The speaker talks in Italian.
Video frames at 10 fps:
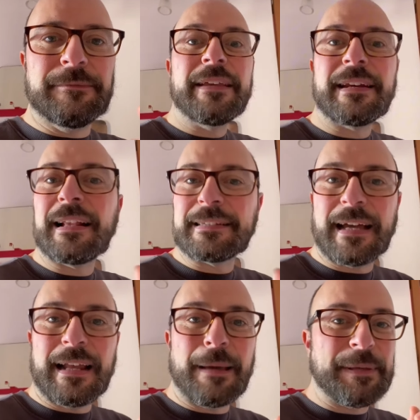In
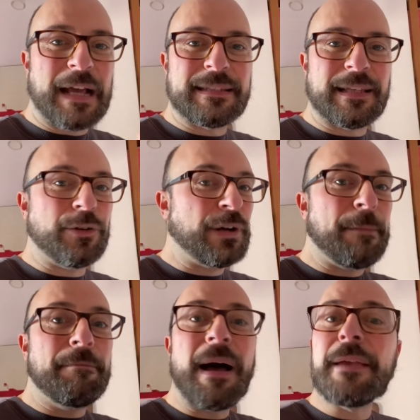realtà la piazza non ha
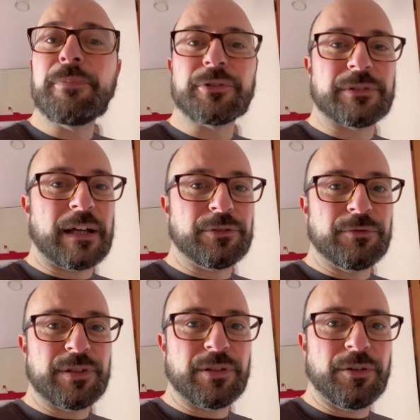mai portato questo